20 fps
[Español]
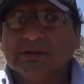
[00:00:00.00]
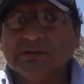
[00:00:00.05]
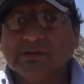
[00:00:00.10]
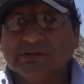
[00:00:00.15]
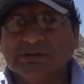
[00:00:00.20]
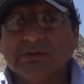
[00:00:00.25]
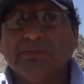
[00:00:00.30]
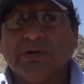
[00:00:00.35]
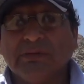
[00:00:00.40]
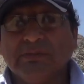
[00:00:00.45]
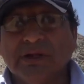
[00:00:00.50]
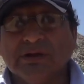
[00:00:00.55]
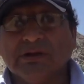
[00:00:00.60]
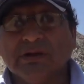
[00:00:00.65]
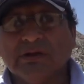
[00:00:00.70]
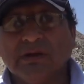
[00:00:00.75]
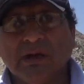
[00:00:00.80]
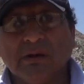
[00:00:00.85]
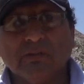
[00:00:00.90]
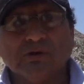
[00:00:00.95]
No
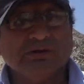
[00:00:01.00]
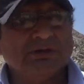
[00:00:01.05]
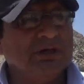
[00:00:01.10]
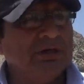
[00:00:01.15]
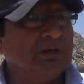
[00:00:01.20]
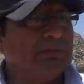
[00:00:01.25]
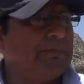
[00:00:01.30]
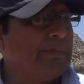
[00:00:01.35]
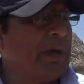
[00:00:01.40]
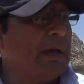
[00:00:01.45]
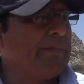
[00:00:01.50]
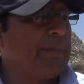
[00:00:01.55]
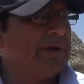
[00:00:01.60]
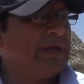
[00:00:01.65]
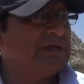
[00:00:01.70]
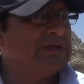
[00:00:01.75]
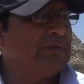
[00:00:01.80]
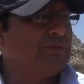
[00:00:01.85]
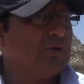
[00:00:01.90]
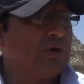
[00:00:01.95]
simplemente, digamos, si
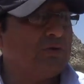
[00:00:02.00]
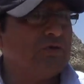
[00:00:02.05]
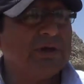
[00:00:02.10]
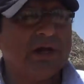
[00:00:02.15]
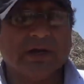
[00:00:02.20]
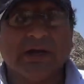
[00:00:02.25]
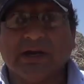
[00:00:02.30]
aparece por ahí una